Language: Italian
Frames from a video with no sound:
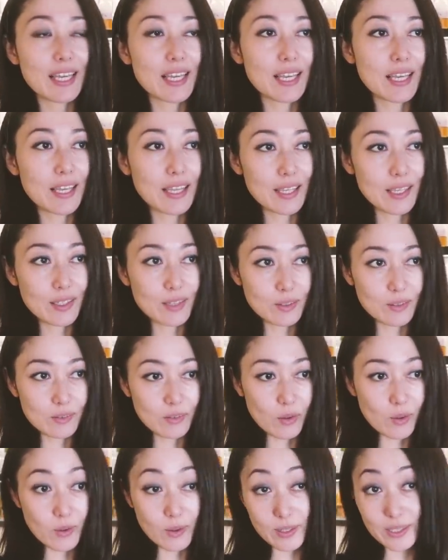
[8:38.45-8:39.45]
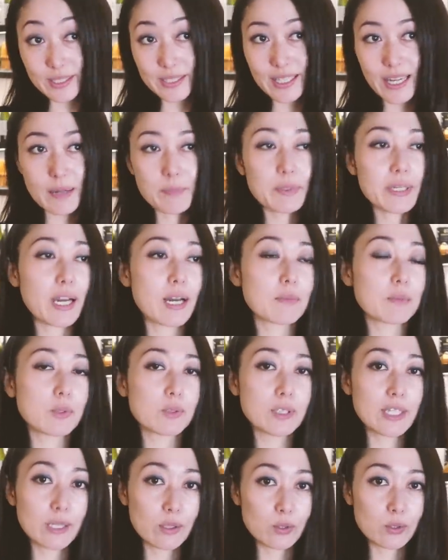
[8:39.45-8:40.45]
Eh, noi
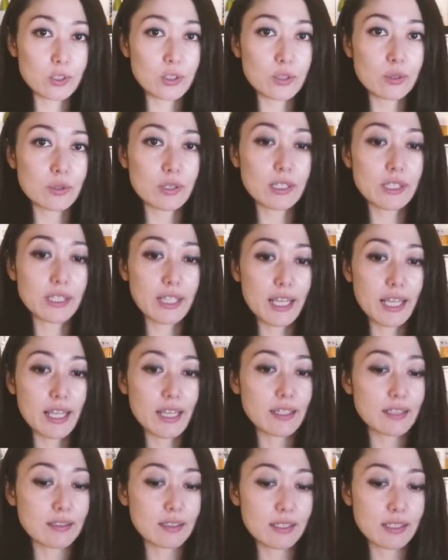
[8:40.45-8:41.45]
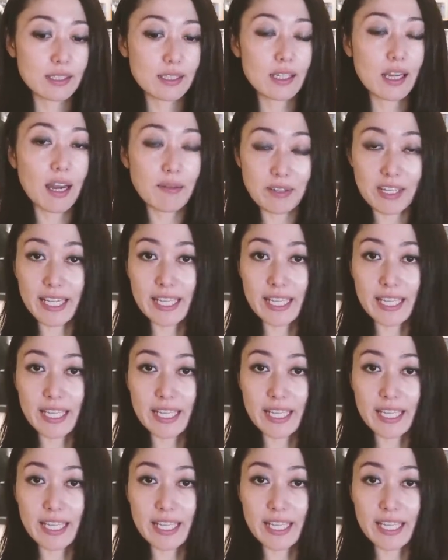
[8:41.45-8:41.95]
abbiamo un negozio di tè eh, a